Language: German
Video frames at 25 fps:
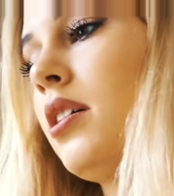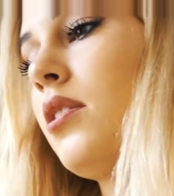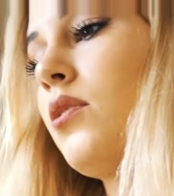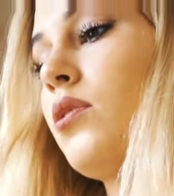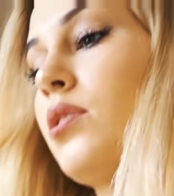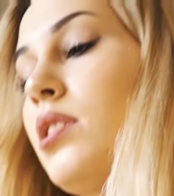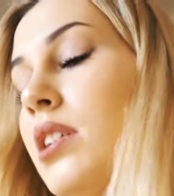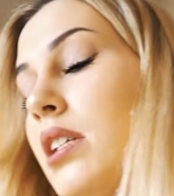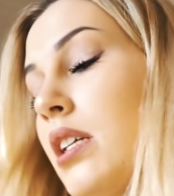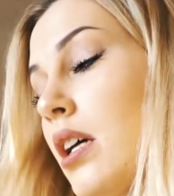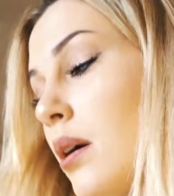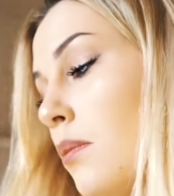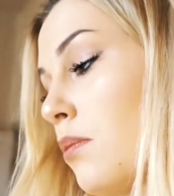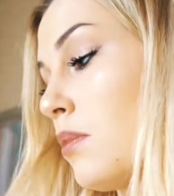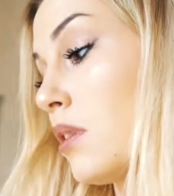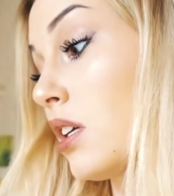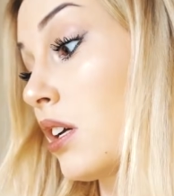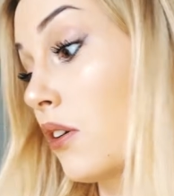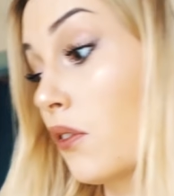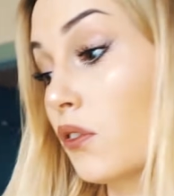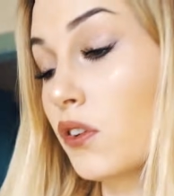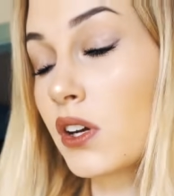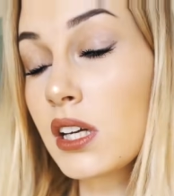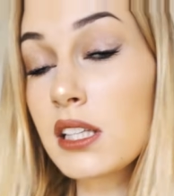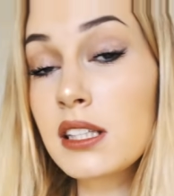und ich habe mich
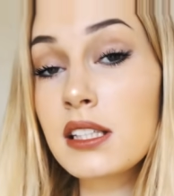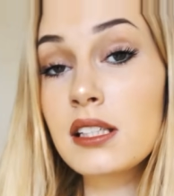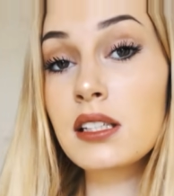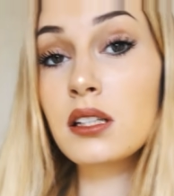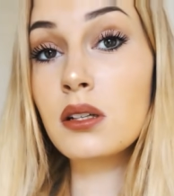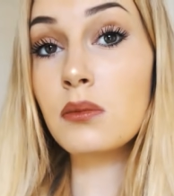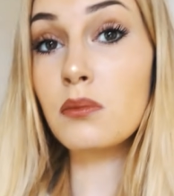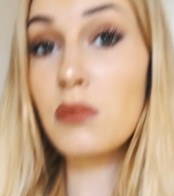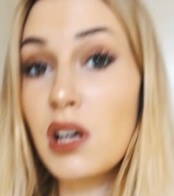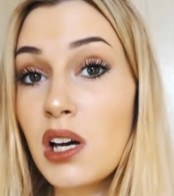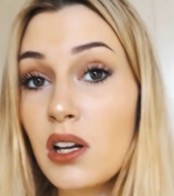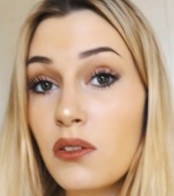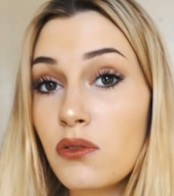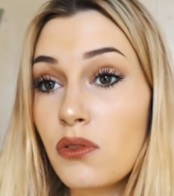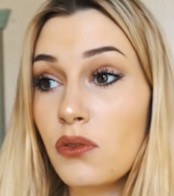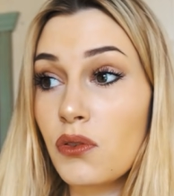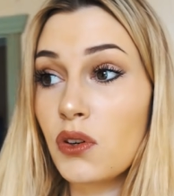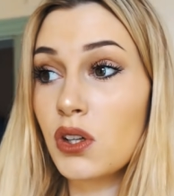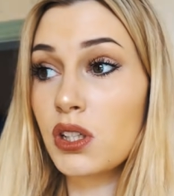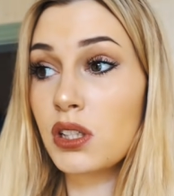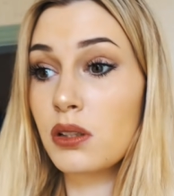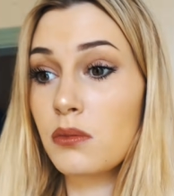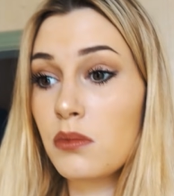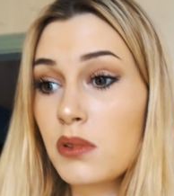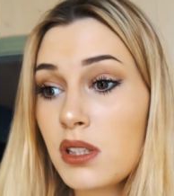ja fertig gemacht. Wir
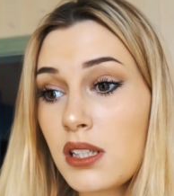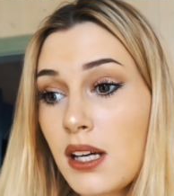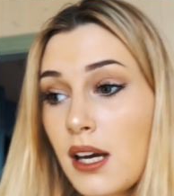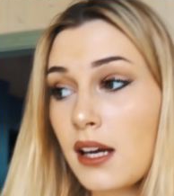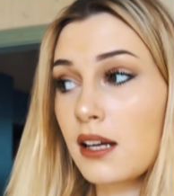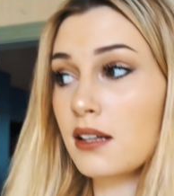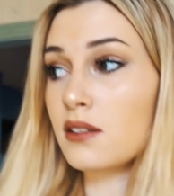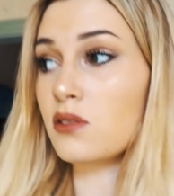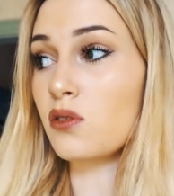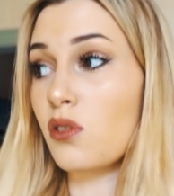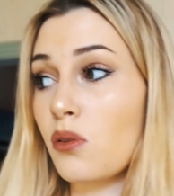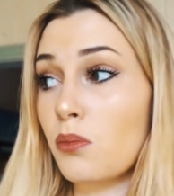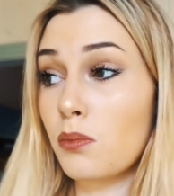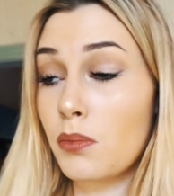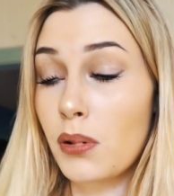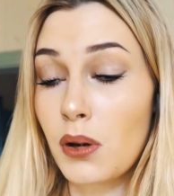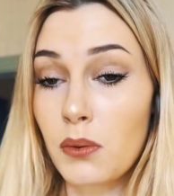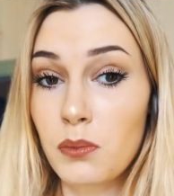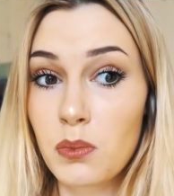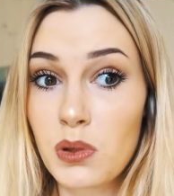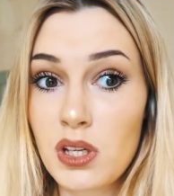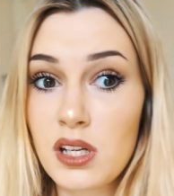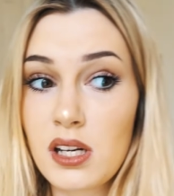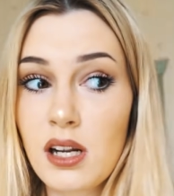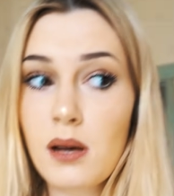wollten nämlich eigentlich noch ein paar
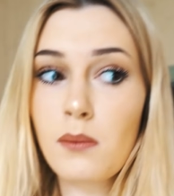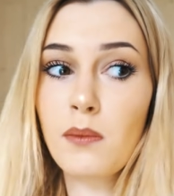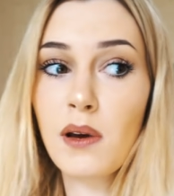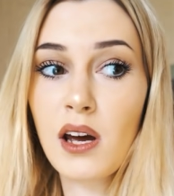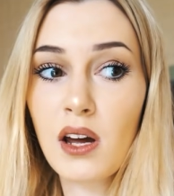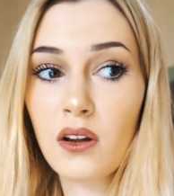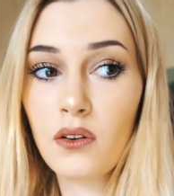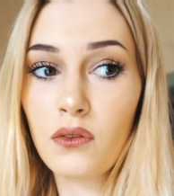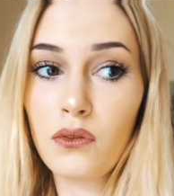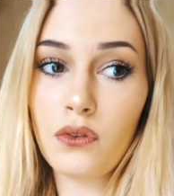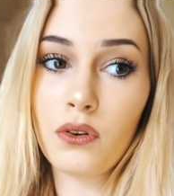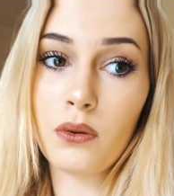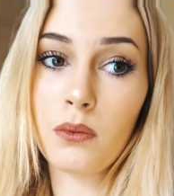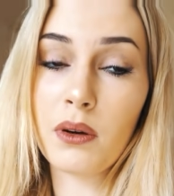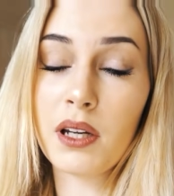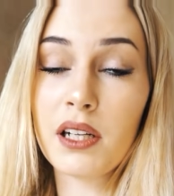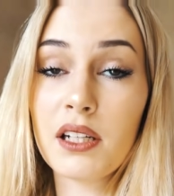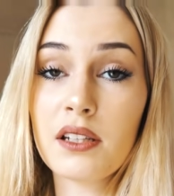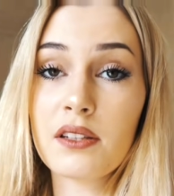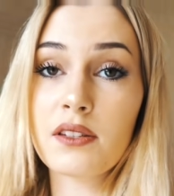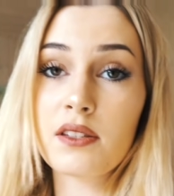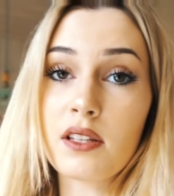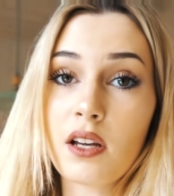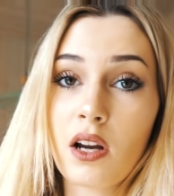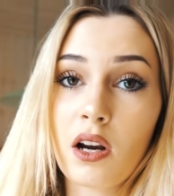Bilder machen für mein
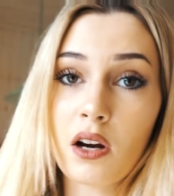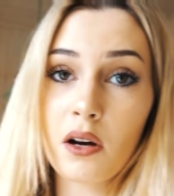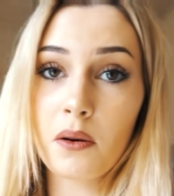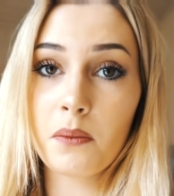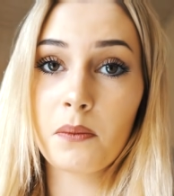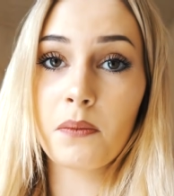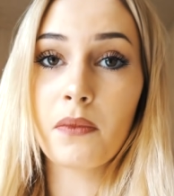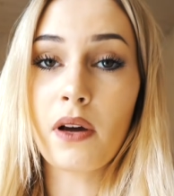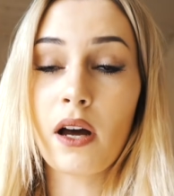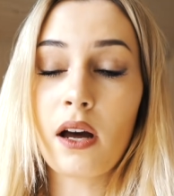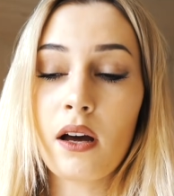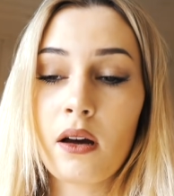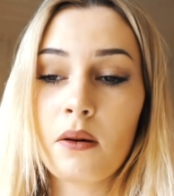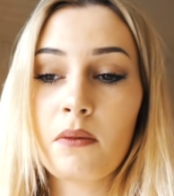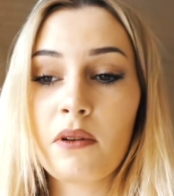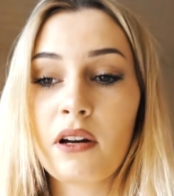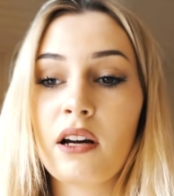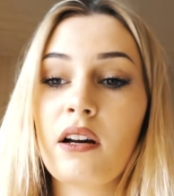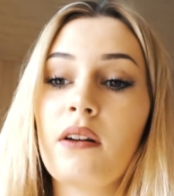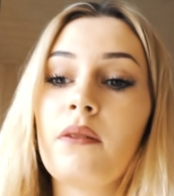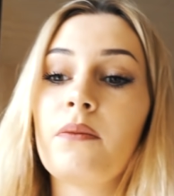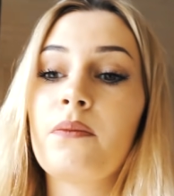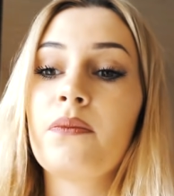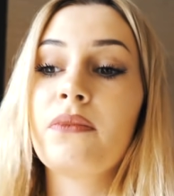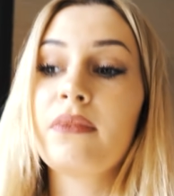Instagram,
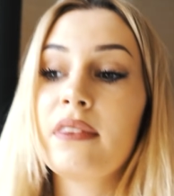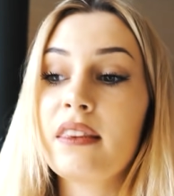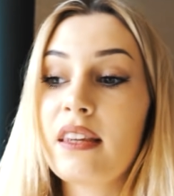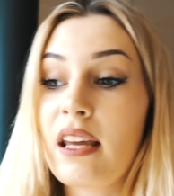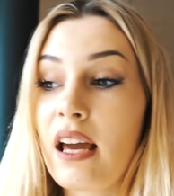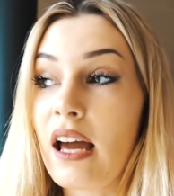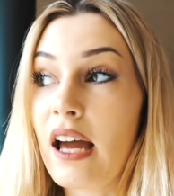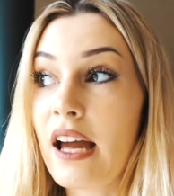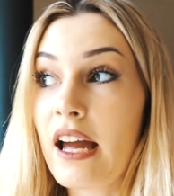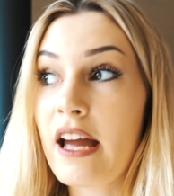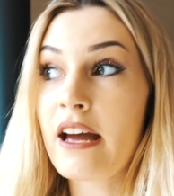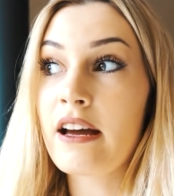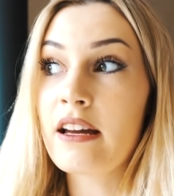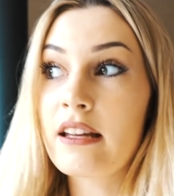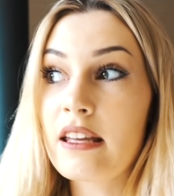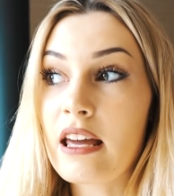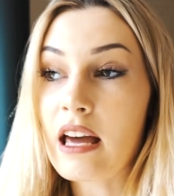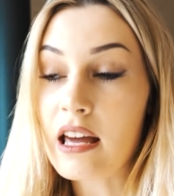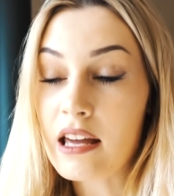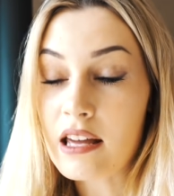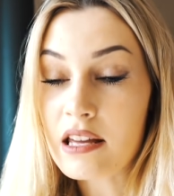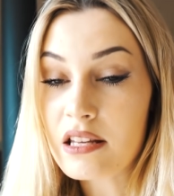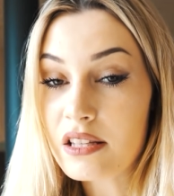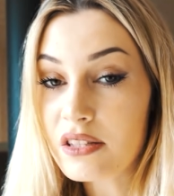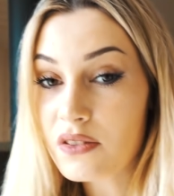aber da er
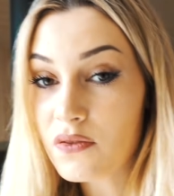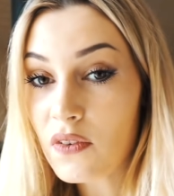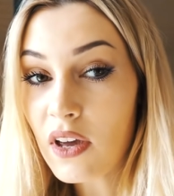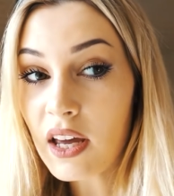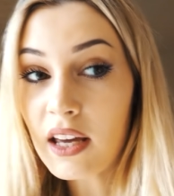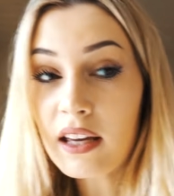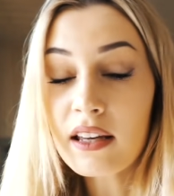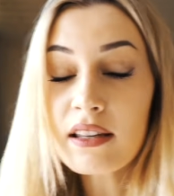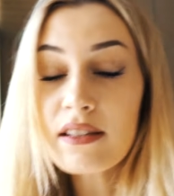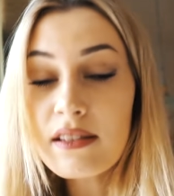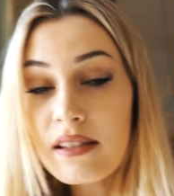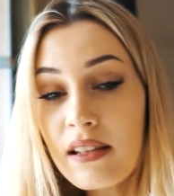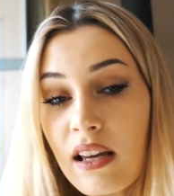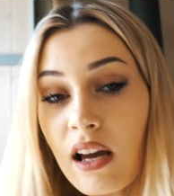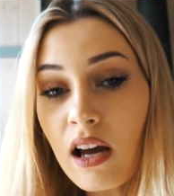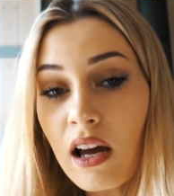ja jetzt weg ist